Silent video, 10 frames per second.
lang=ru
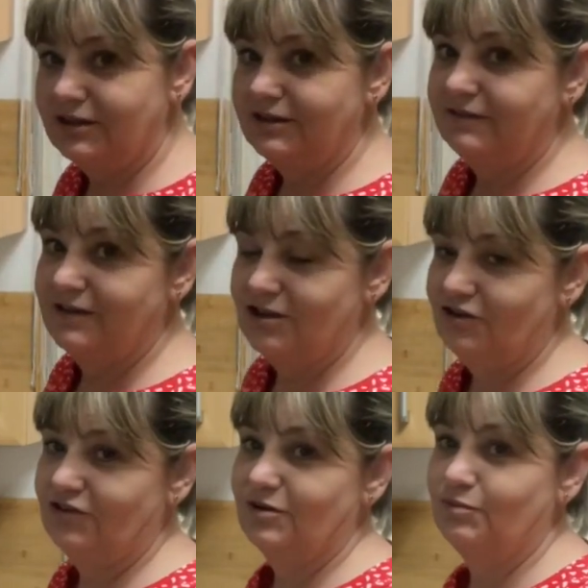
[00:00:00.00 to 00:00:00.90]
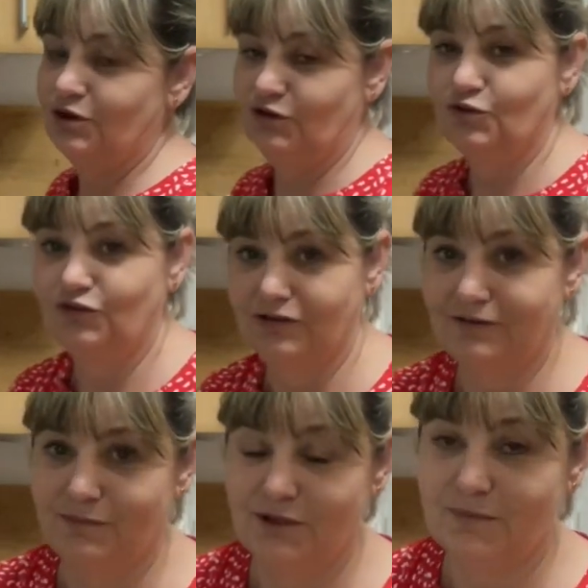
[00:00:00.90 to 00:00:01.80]
ты не денешься, придется
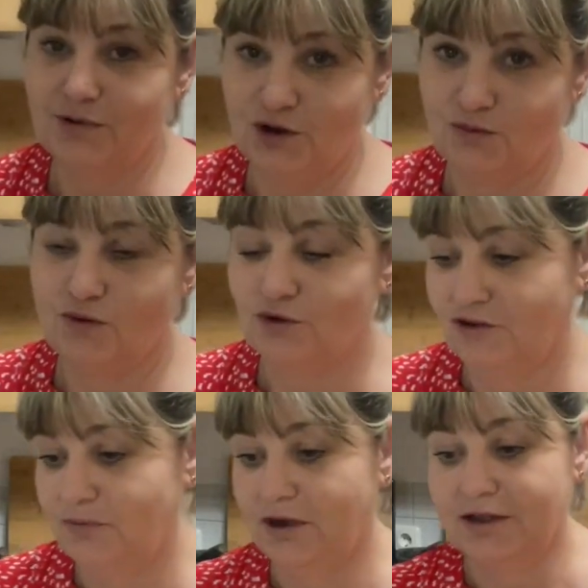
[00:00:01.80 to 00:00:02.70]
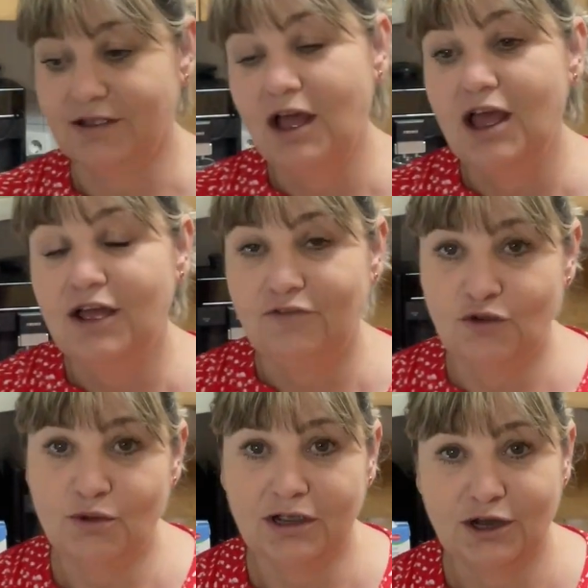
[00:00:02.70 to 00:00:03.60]
тебе по-любому разбирать. Все,
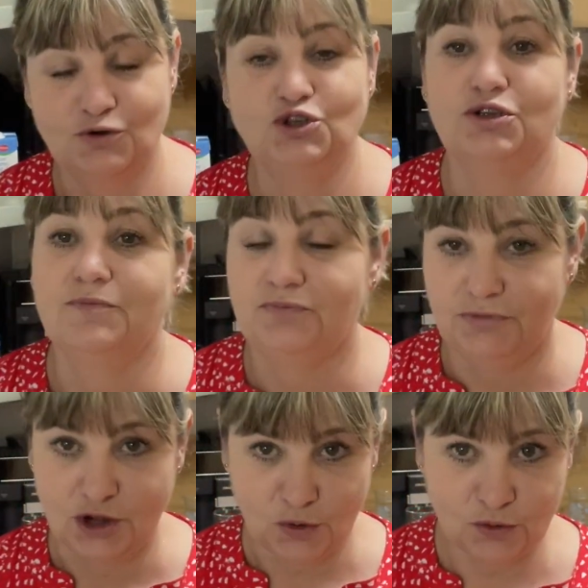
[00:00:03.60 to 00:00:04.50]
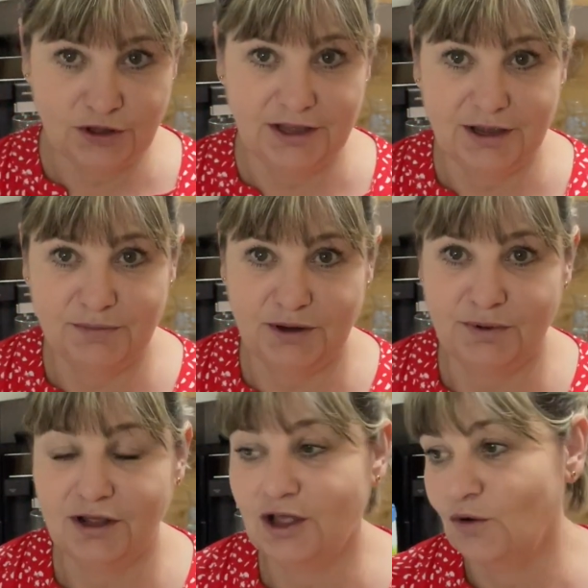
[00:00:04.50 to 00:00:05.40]
мои хорошие, на кухне я
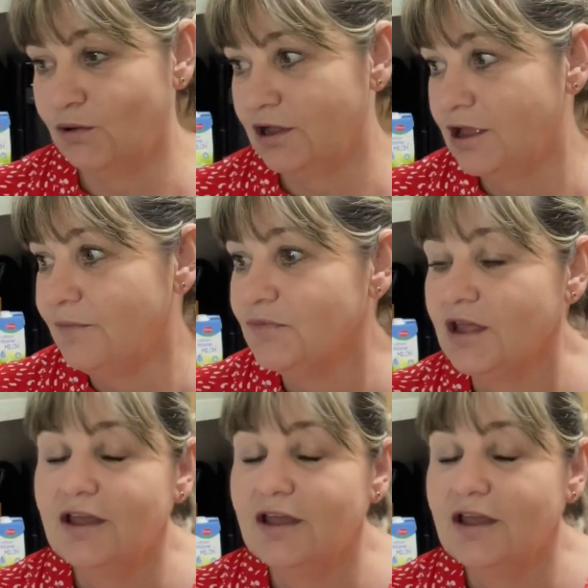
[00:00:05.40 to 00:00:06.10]
прибрала, убрала,